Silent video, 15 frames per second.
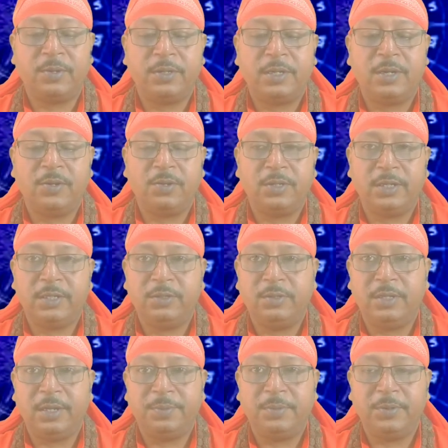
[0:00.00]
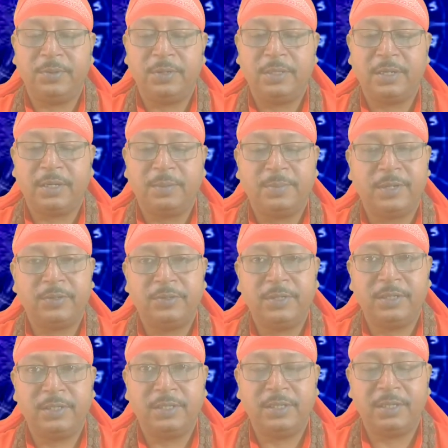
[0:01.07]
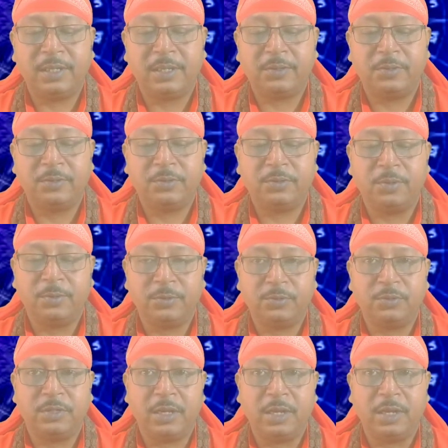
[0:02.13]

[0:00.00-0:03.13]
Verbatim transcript: কন্যা লগ্নে যদি আপনি হয়ে থাকেন মানসিক চিন্তাগ্রস্ত অবশ্য